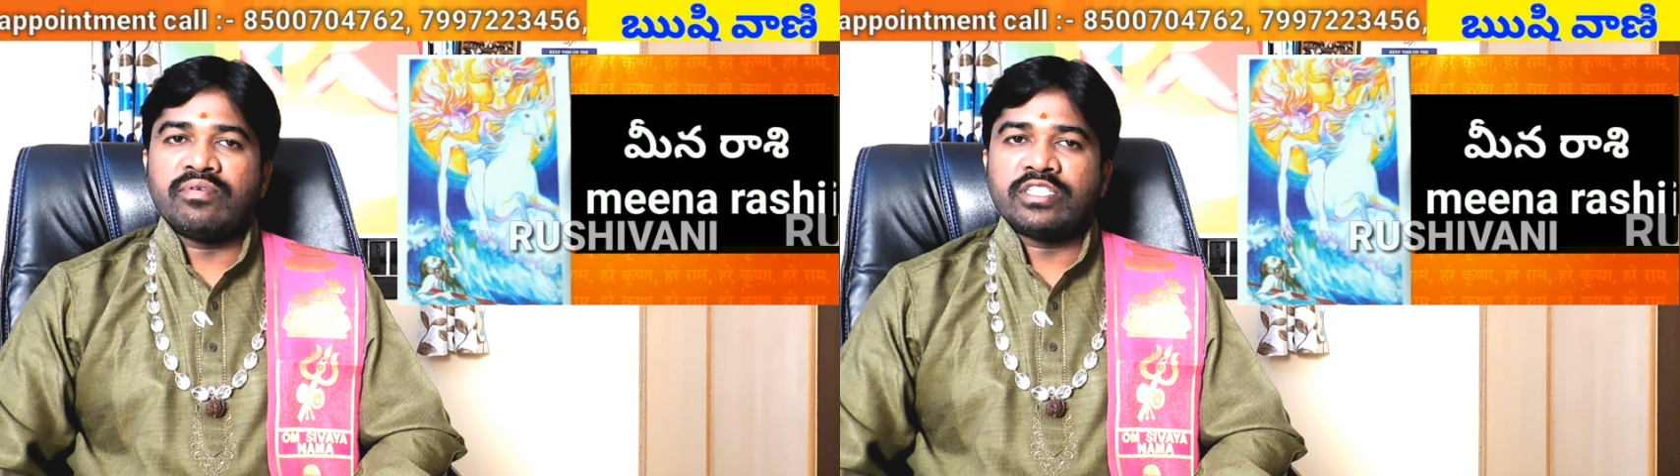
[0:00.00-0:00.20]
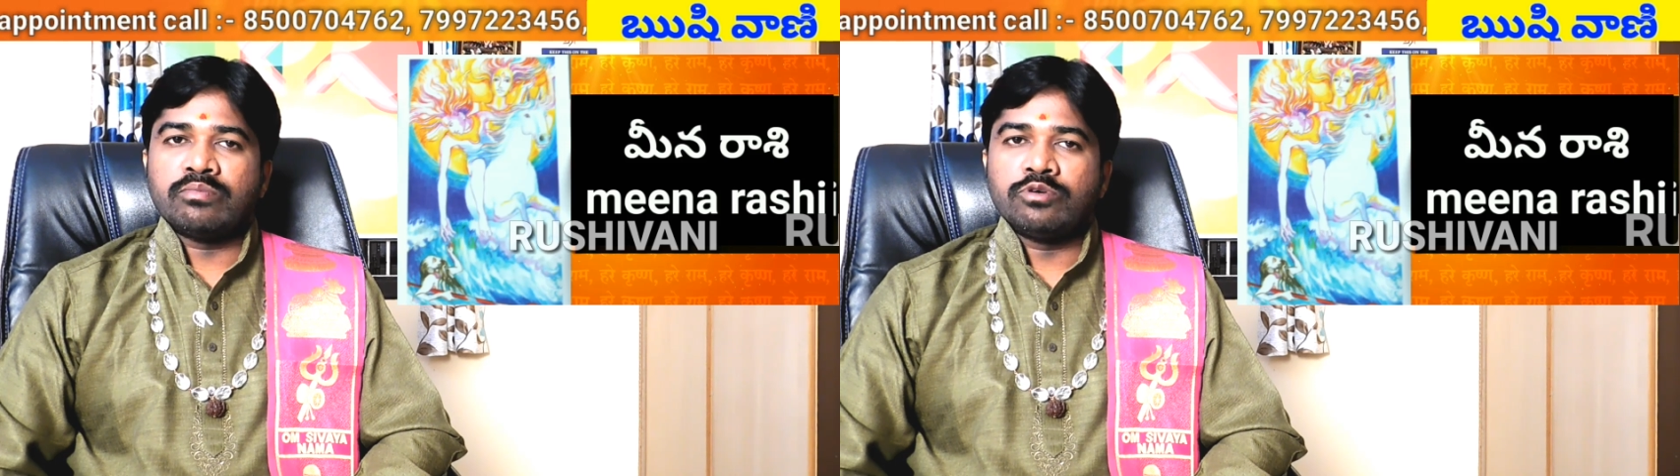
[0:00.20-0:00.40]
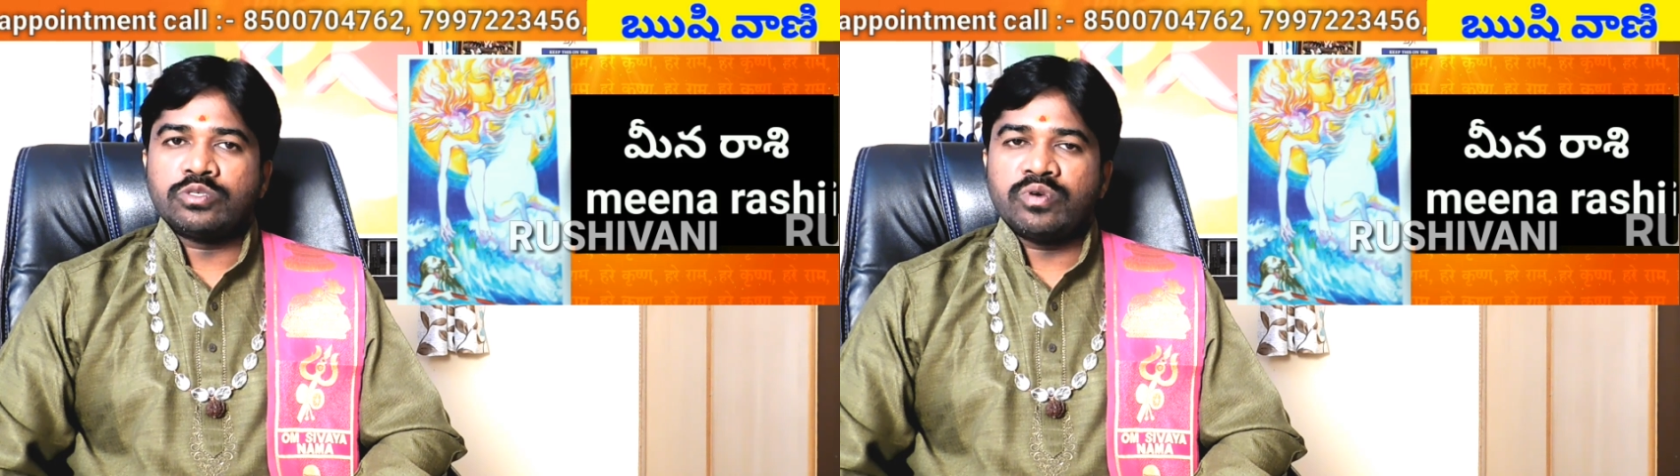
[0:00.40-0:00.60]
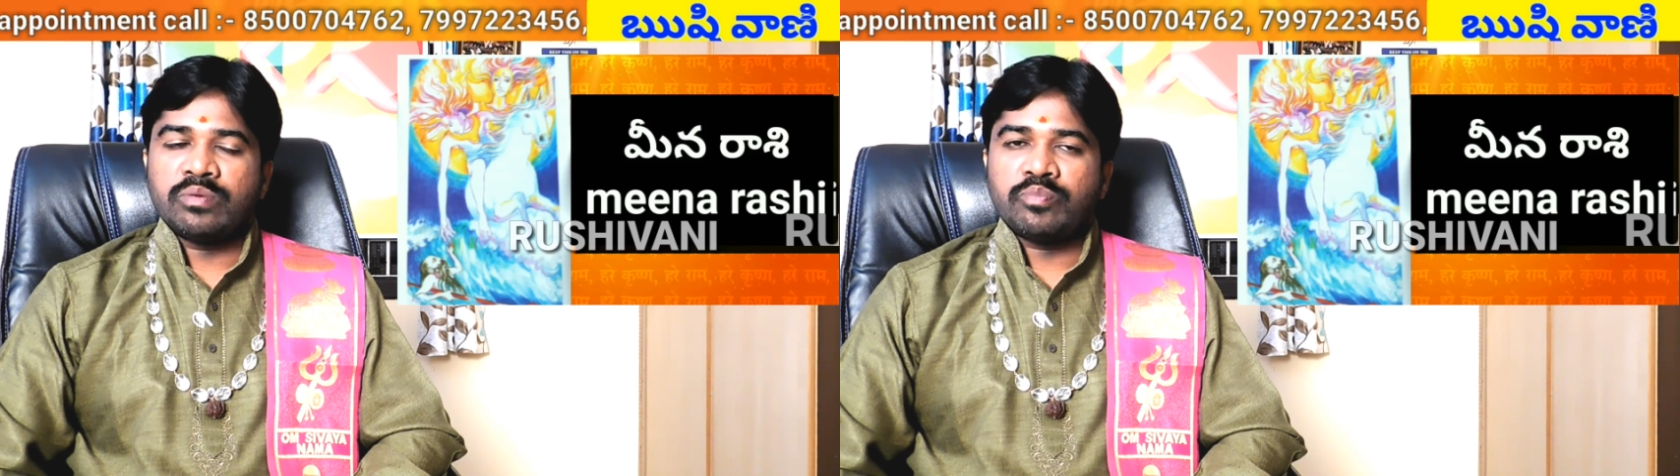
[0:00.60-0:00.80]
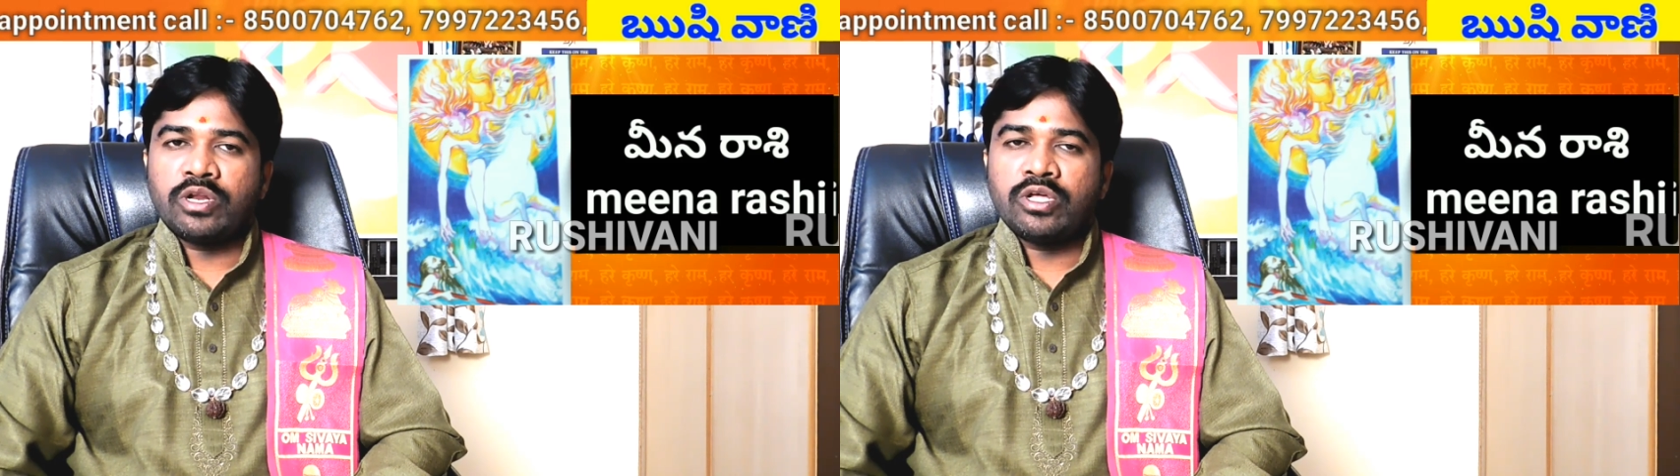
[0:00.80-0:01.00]
ఏవైతే
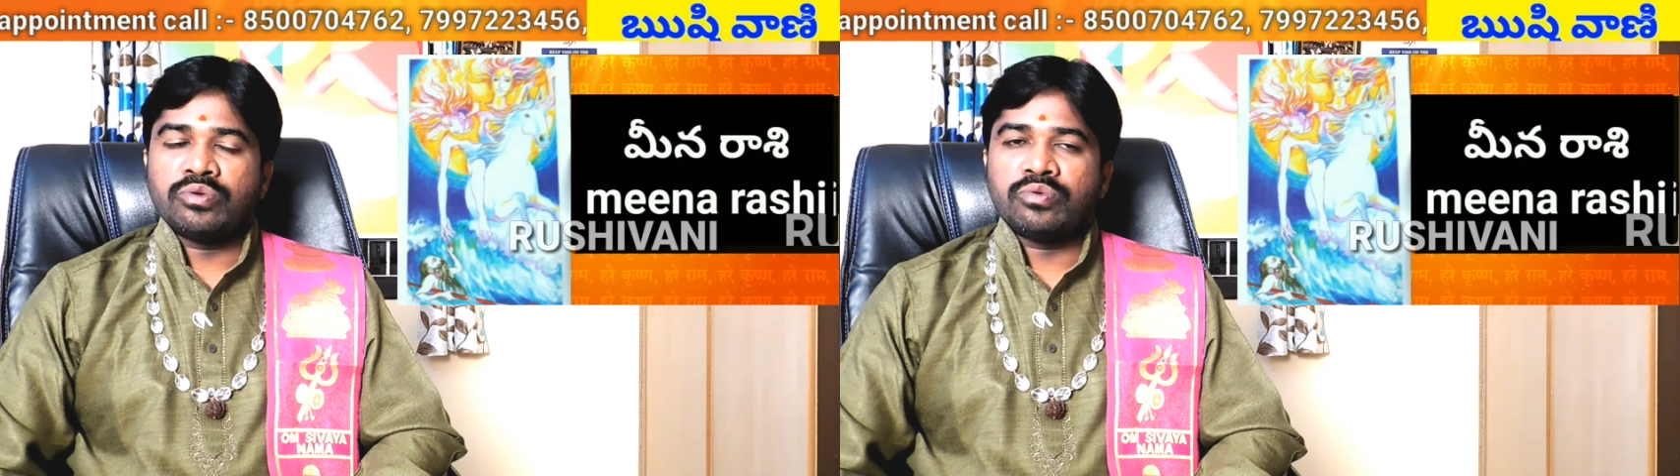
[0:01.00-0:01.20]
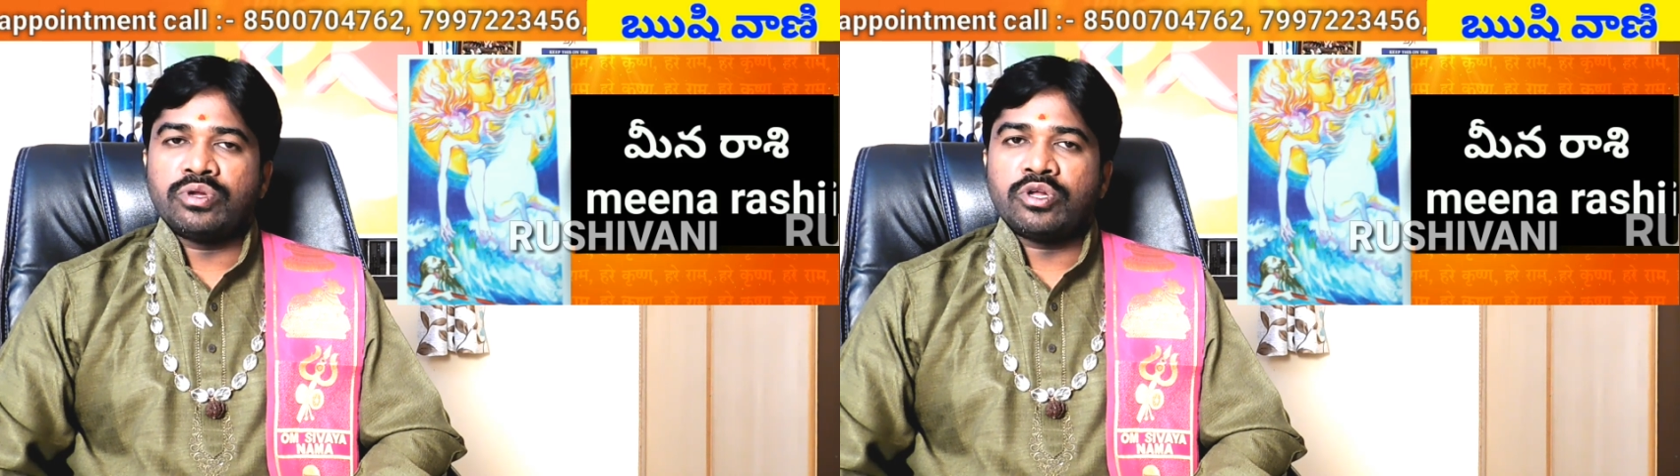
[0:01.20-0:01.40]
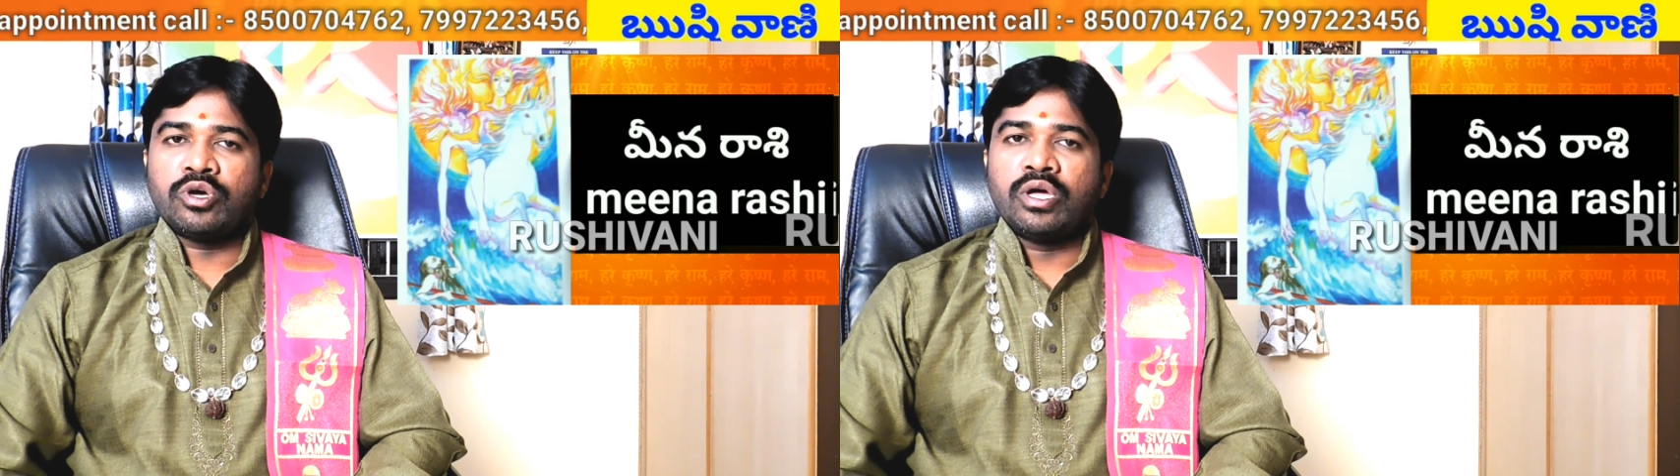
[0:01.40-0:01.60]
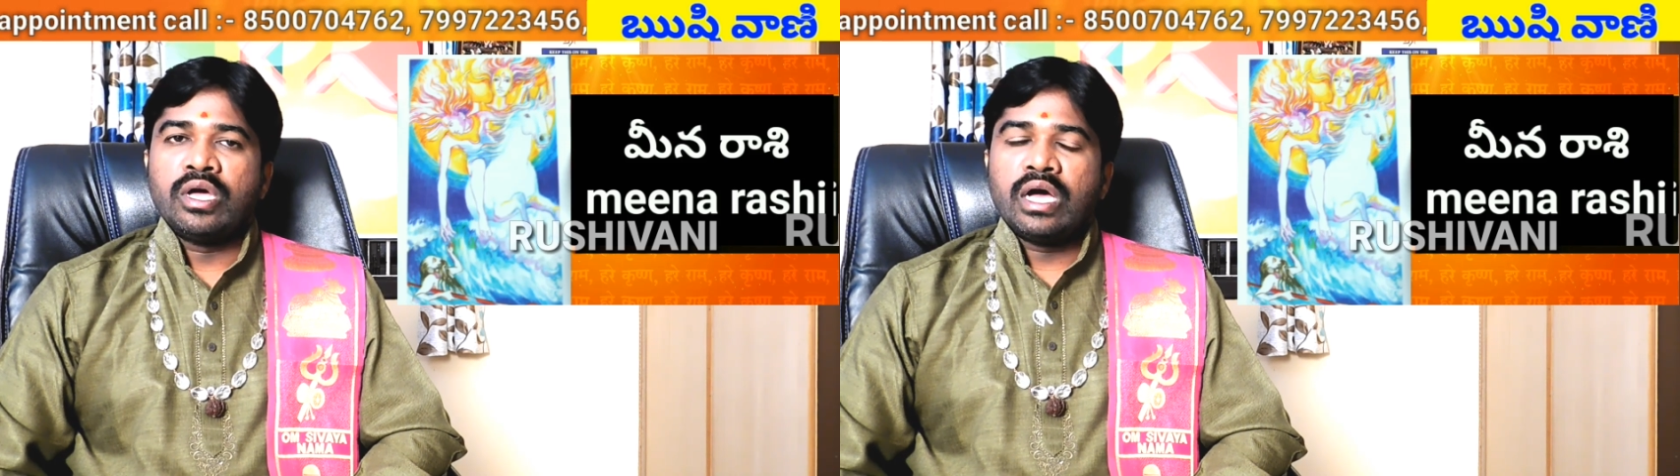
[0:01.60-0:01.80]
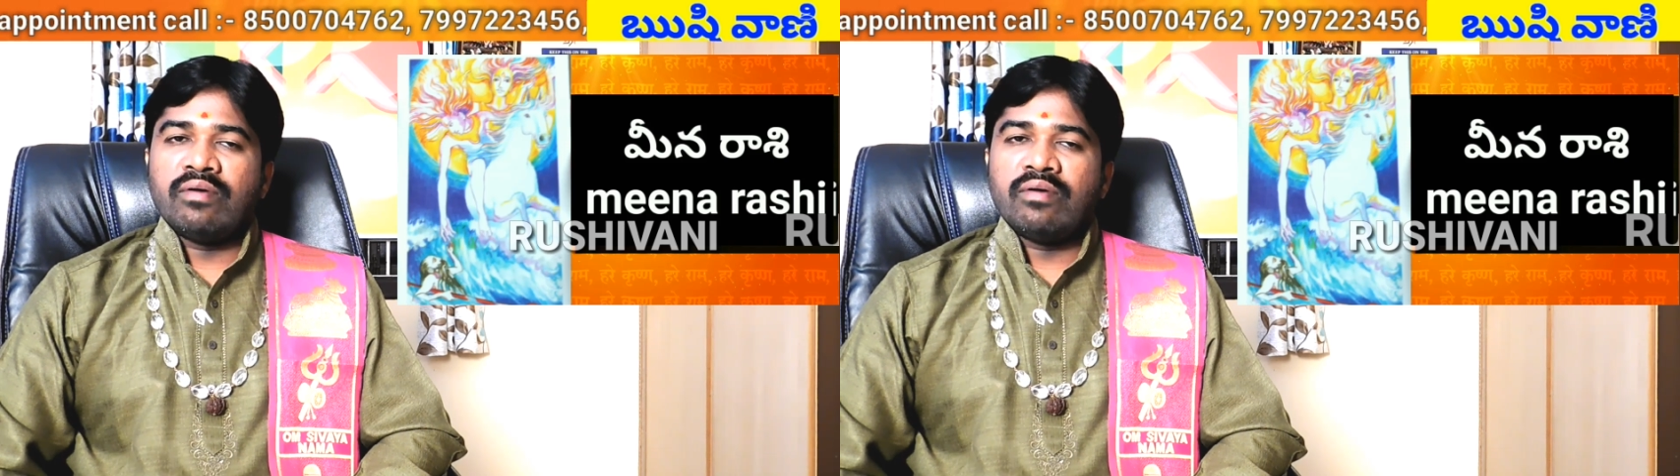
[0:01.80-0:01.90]
ముఖ్యమైన పనులు అనుకున్నారో